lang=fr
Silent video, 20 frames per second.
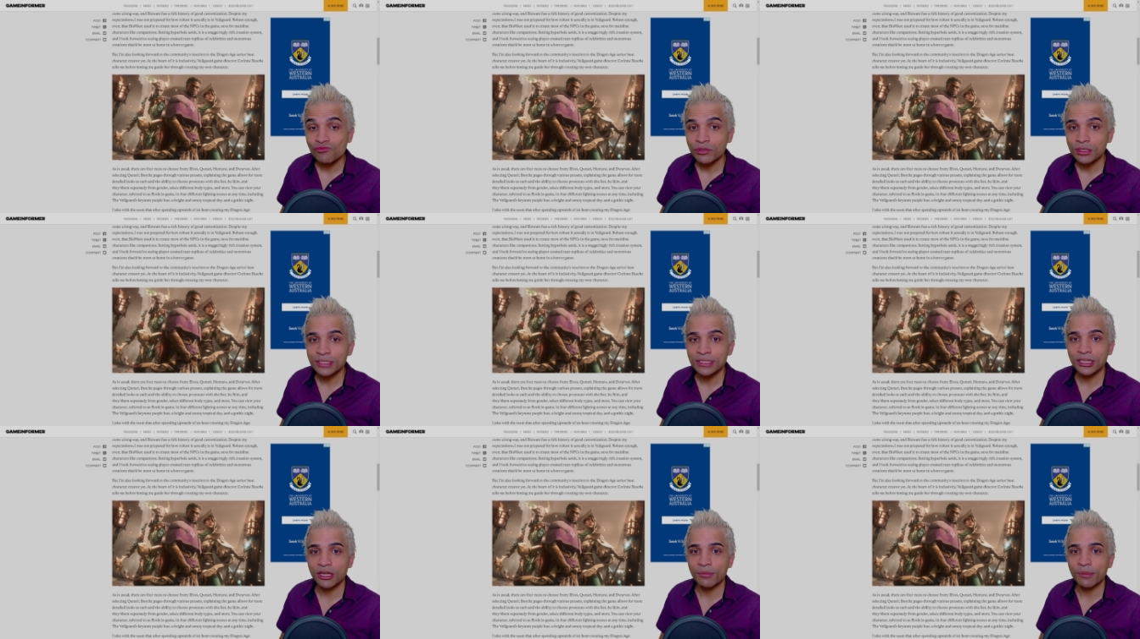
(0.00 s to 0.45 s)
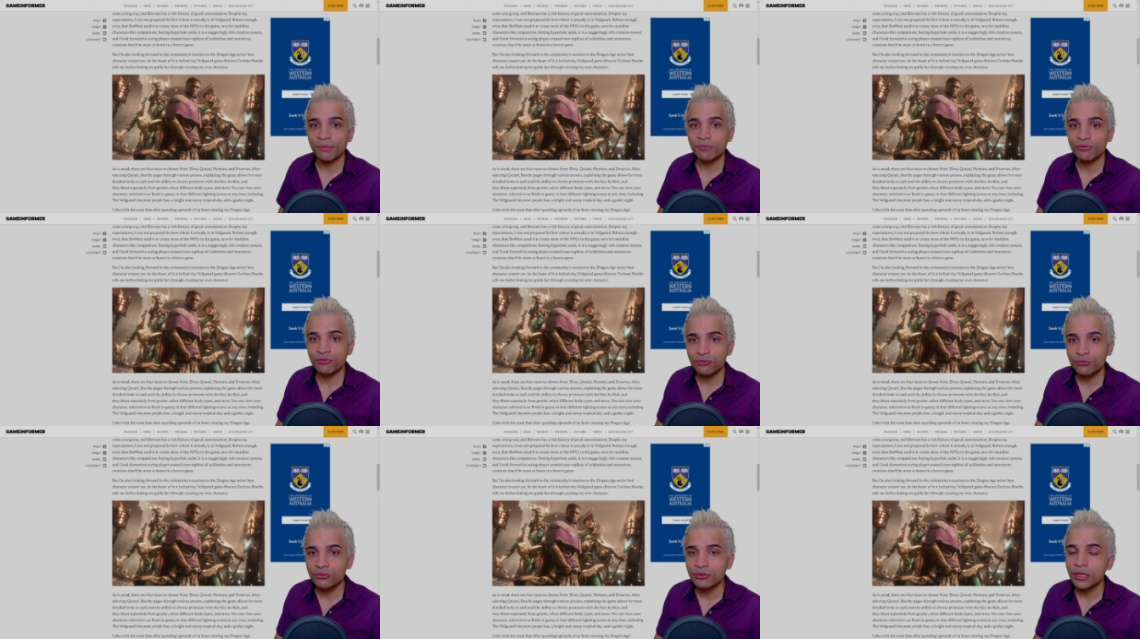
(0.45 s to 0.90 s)
C'est quand même
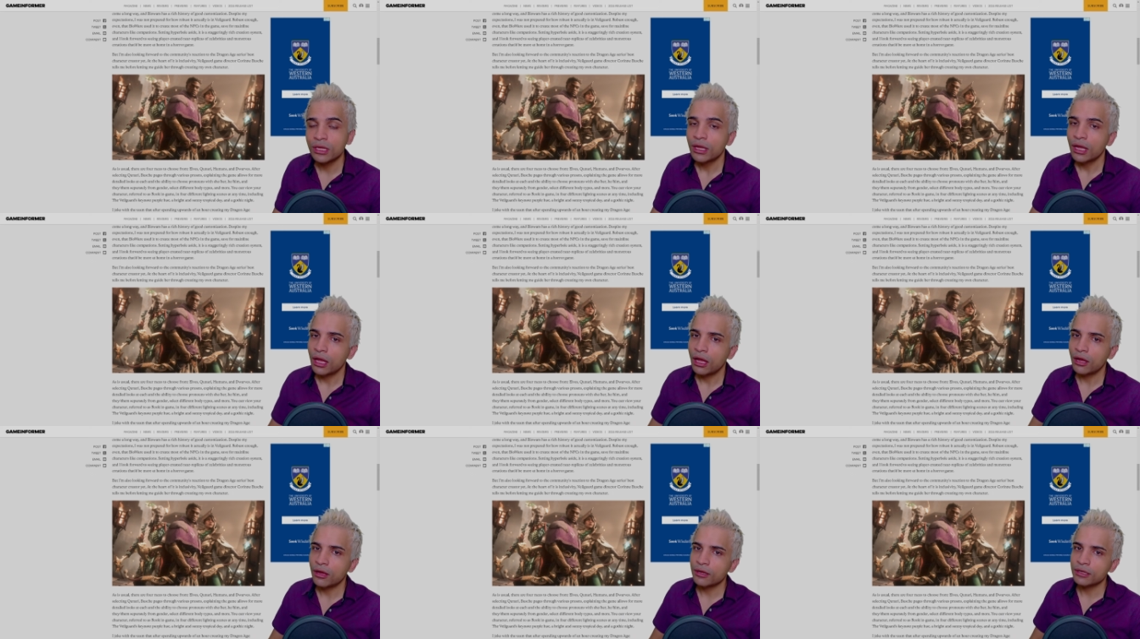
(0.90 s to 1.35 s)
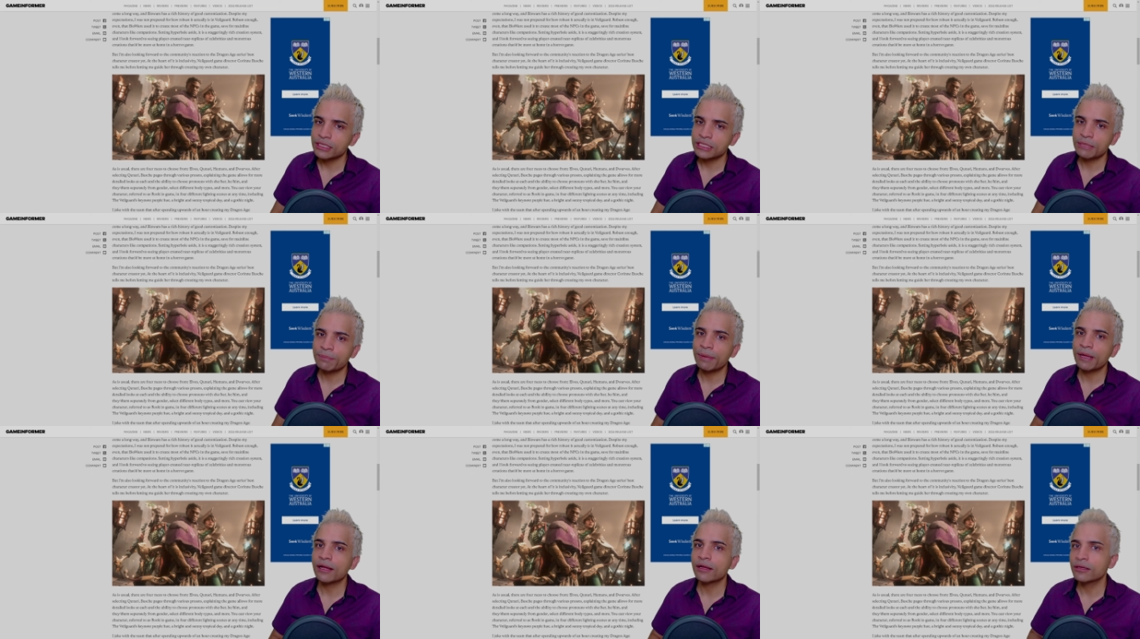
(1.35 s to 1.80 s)
fou. Euh,
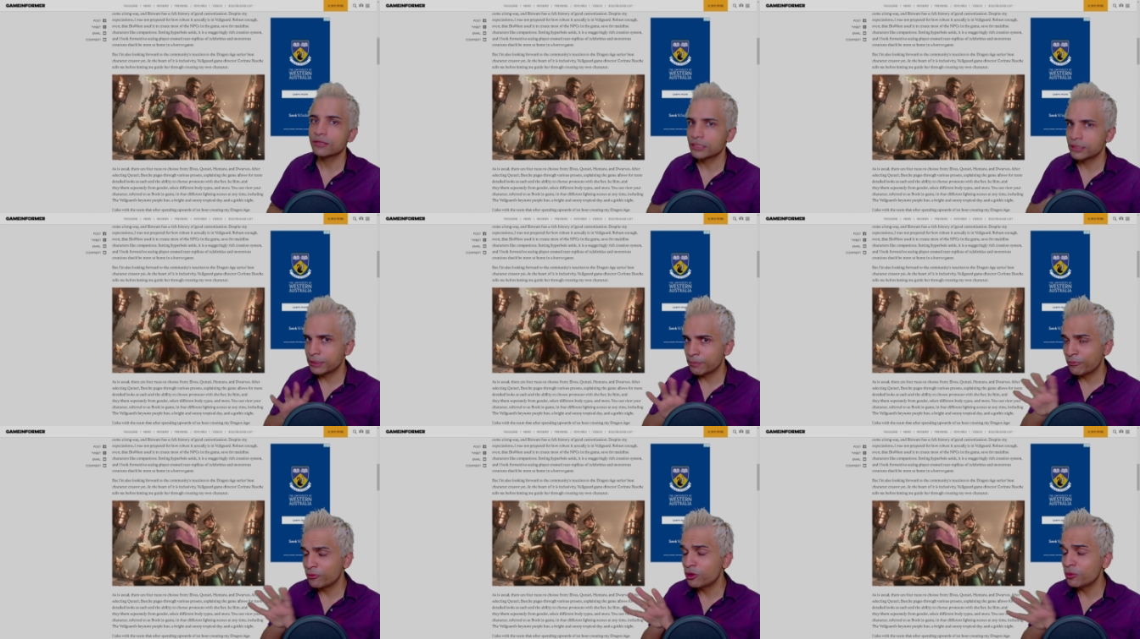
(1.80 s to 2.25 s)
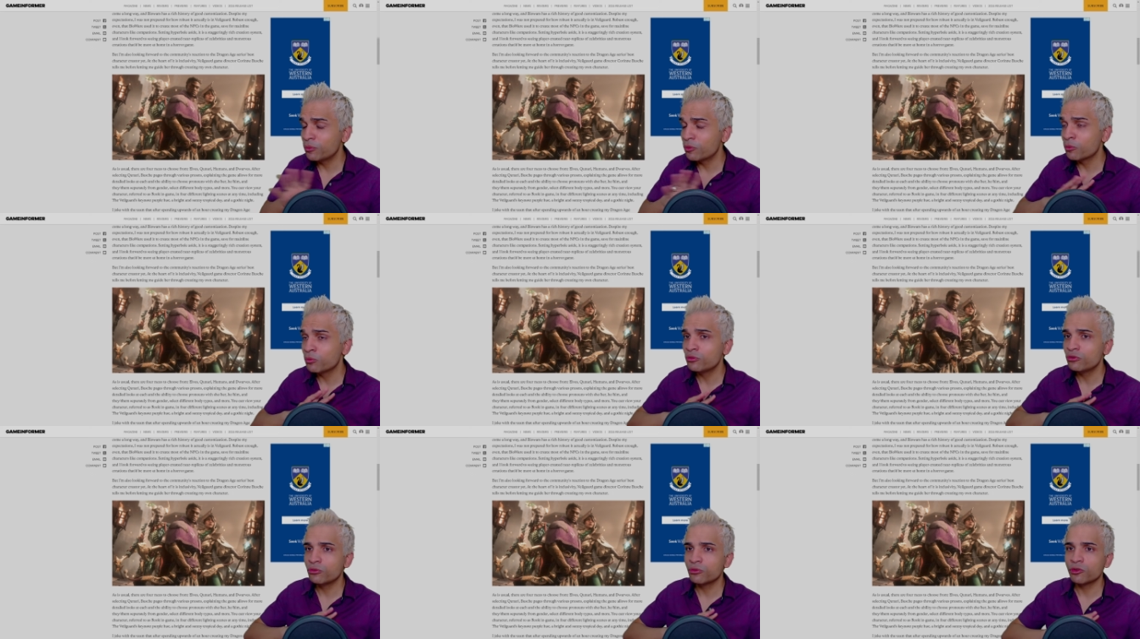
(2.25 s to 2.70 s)
c'est pas non
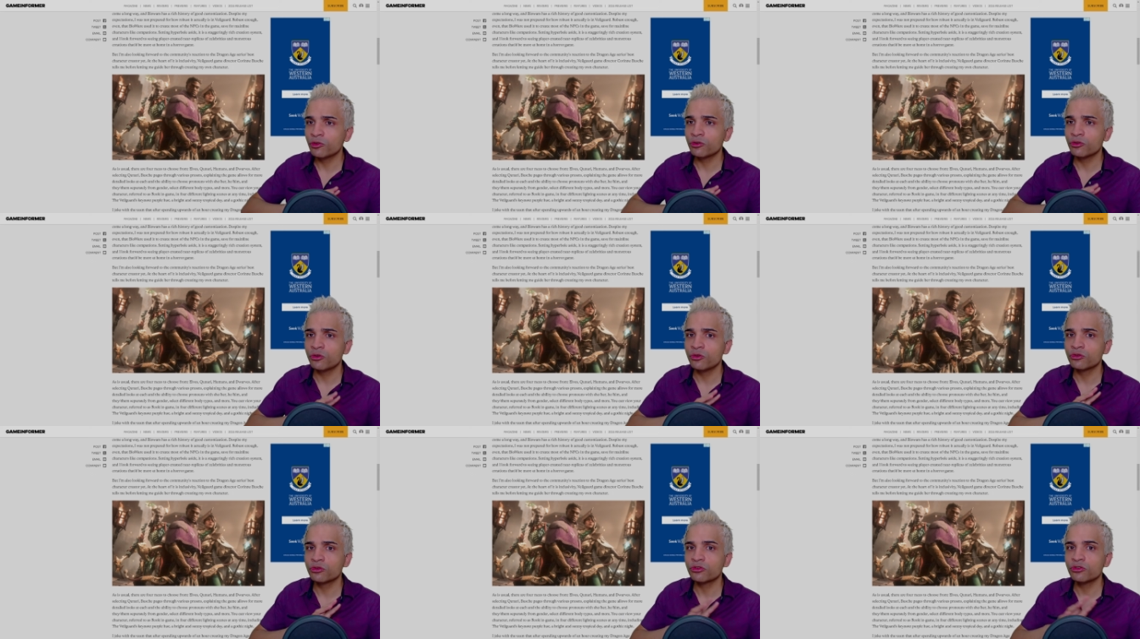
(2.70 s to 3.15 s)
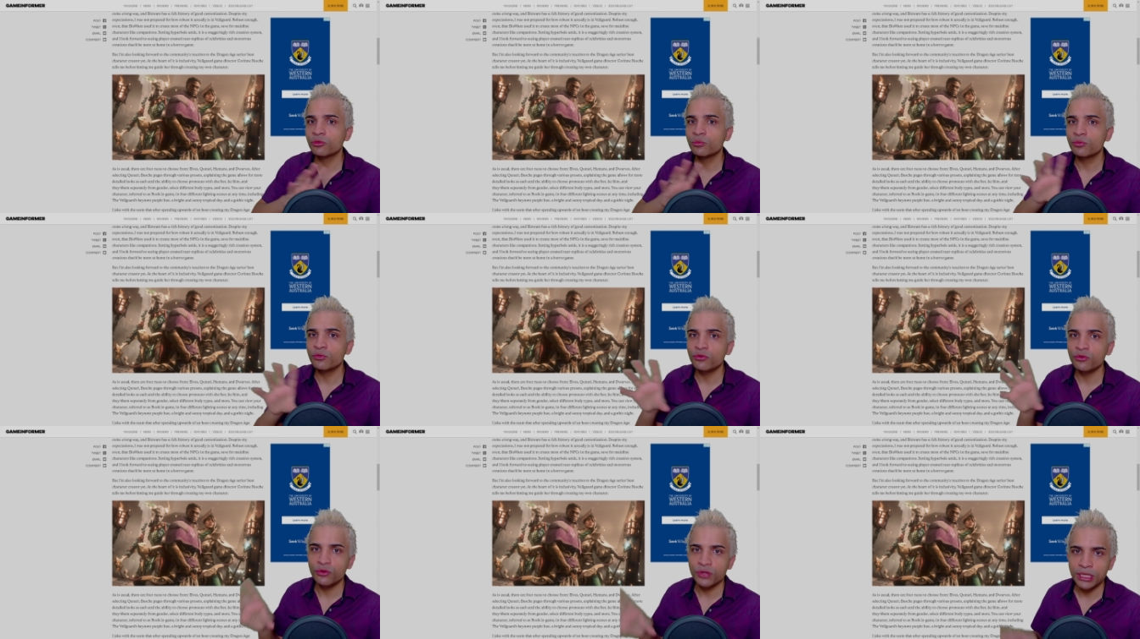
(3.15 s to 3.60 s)
plus le truc le
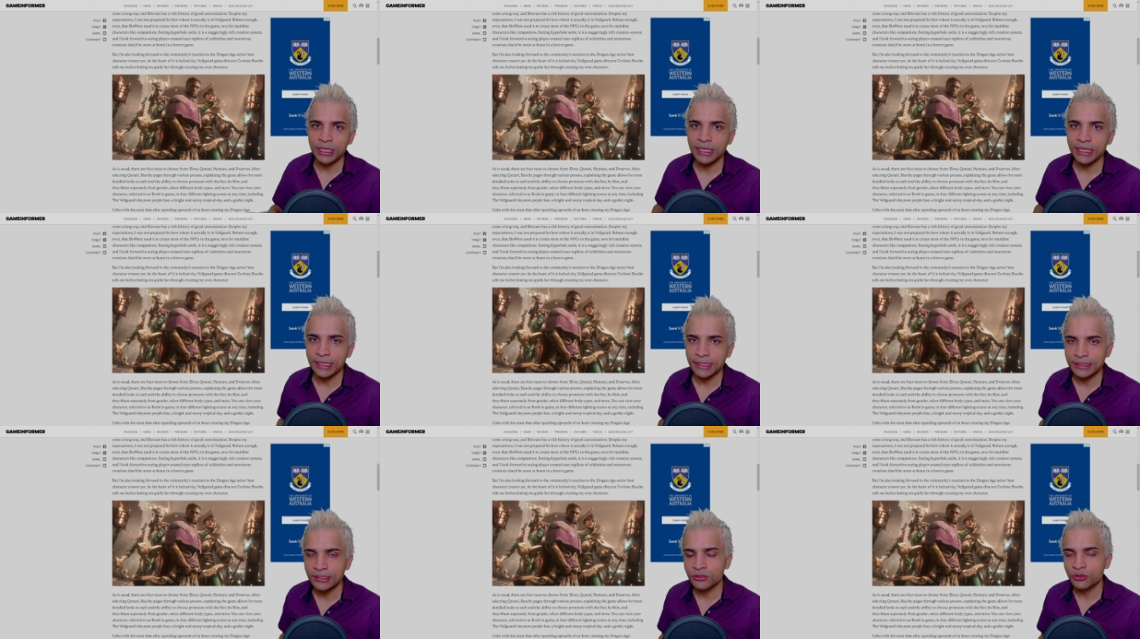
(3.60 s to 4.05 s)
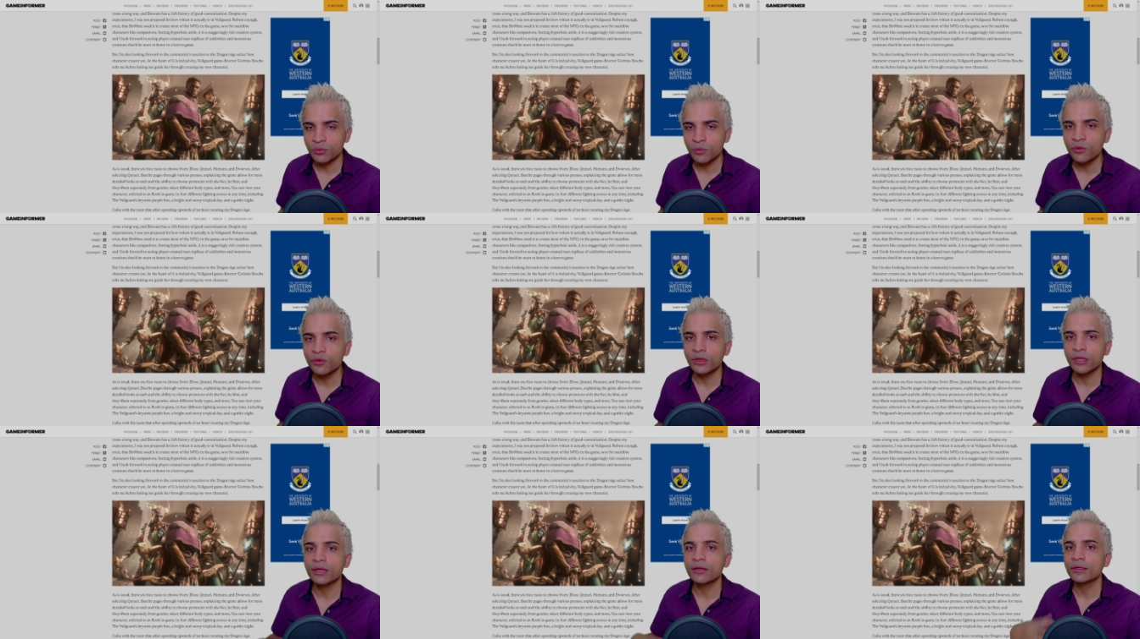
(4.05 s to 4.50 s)
plus unique qui existe au
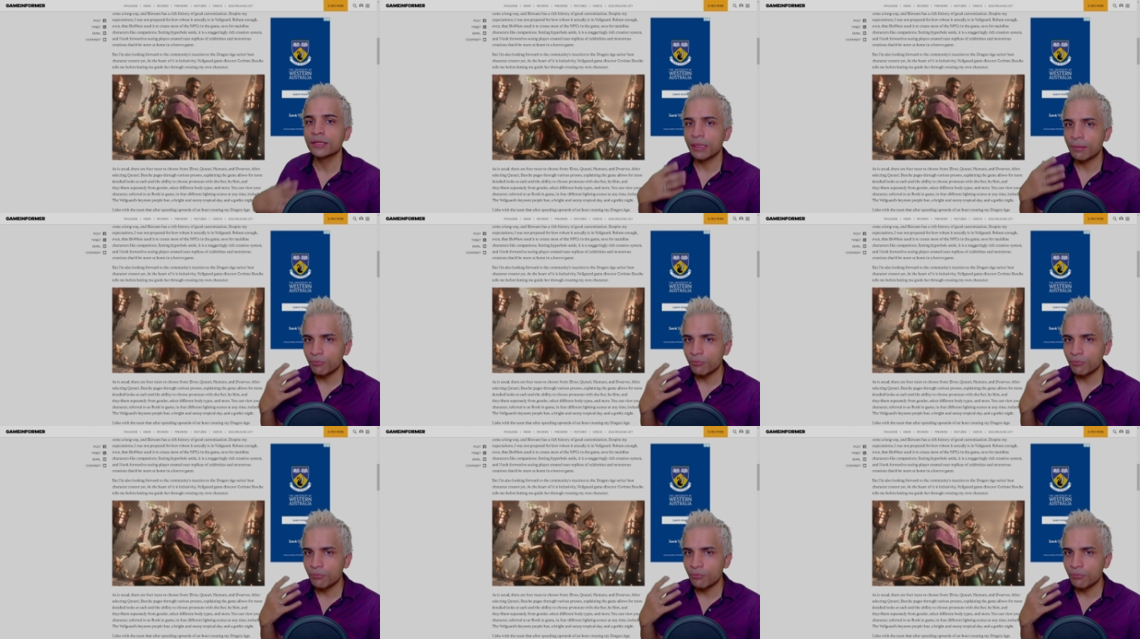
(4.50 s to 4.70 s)
monde. Hein. Il y a